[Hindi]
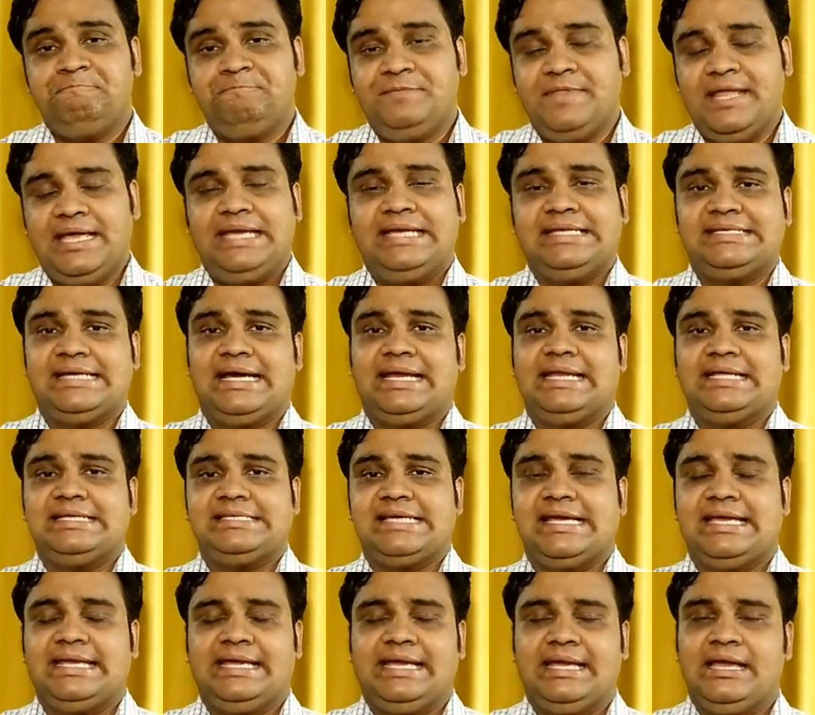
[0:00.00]
नहीं जाने
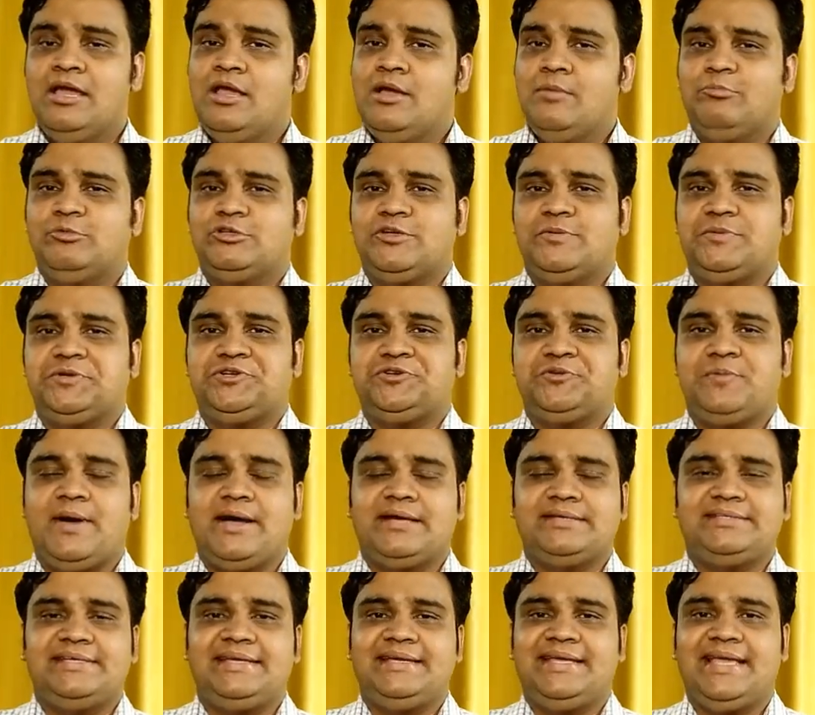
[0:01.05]
चाहिए मुझे
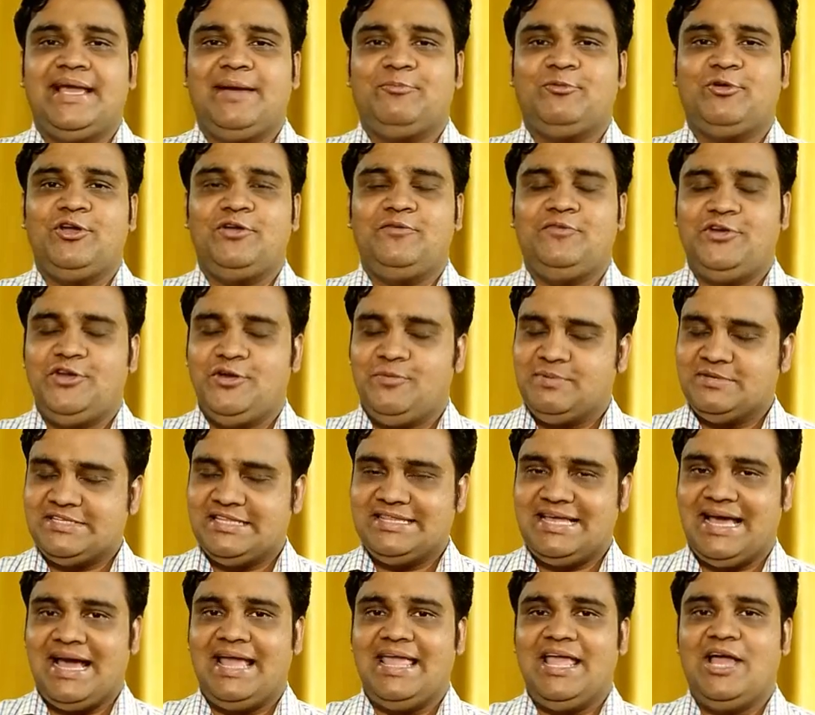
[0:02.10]
विश्वास है कि आपको ये वीडियो
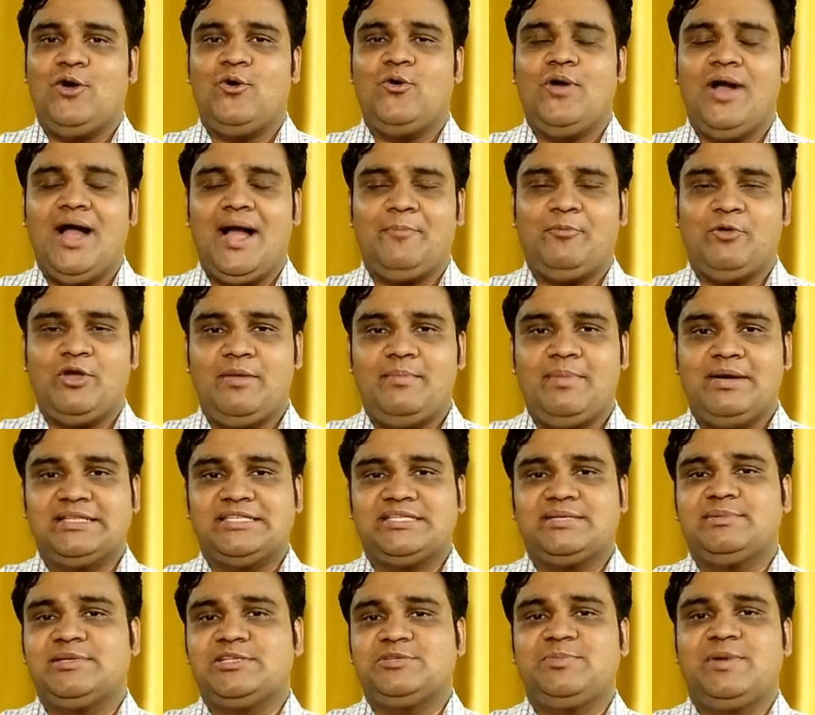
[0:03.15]
पसंद आया होगा आपको ये
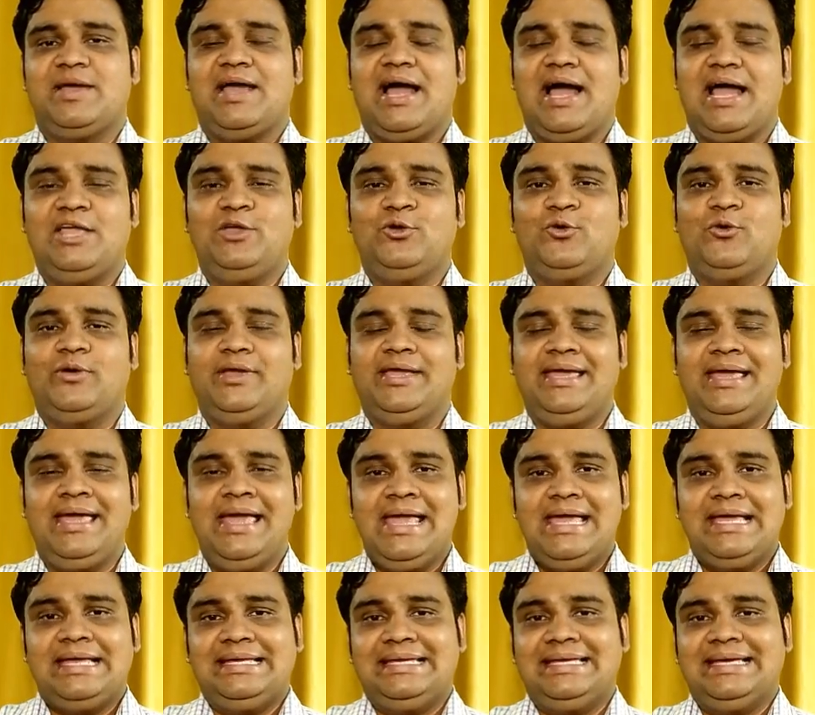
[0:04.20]
बात समझ में आई होगी
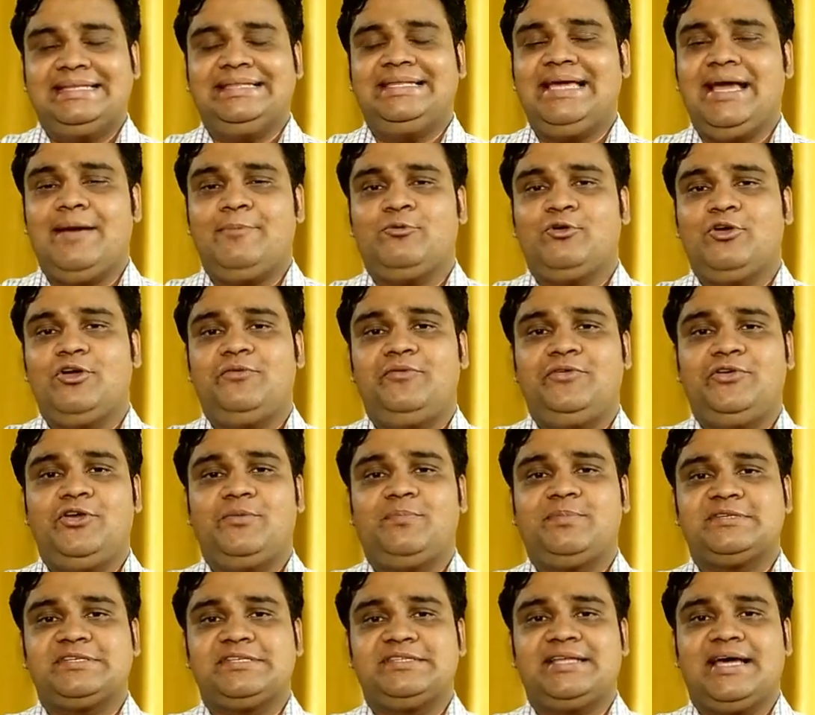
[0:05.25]
यदि आपको ये वीडियो
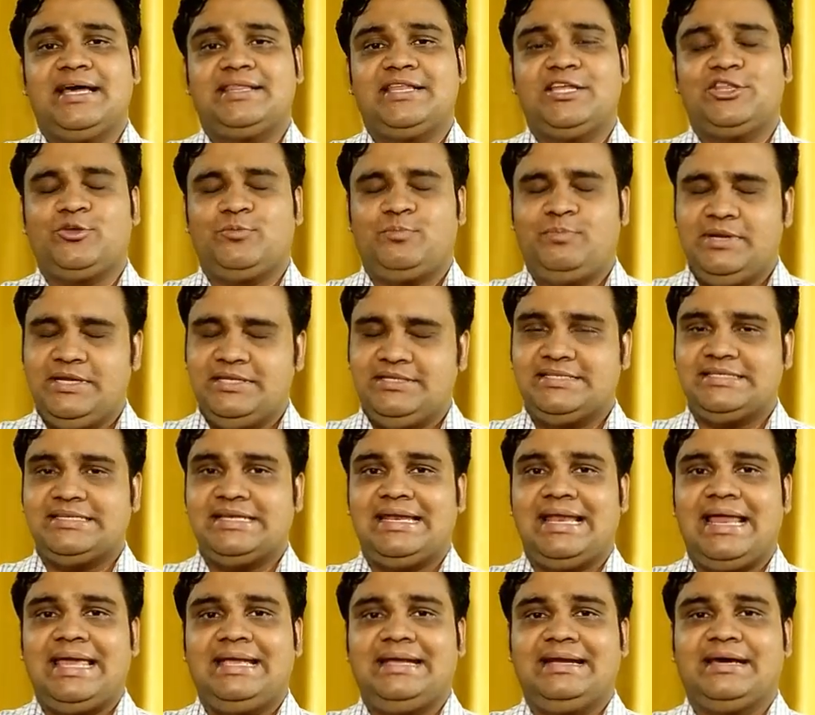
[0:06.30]
पसंद आता तो प्लीज़
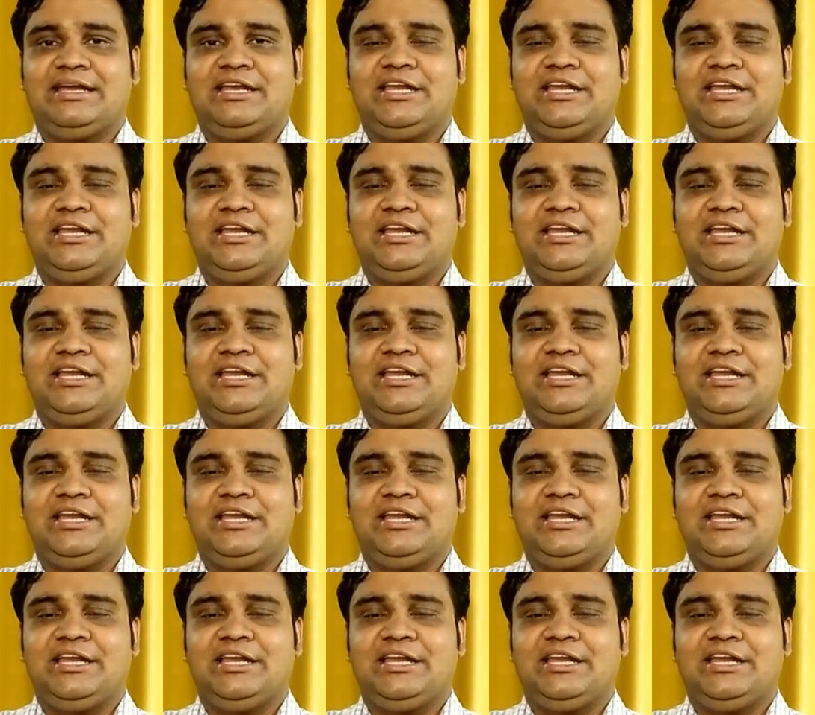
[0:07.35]
इसे लाइक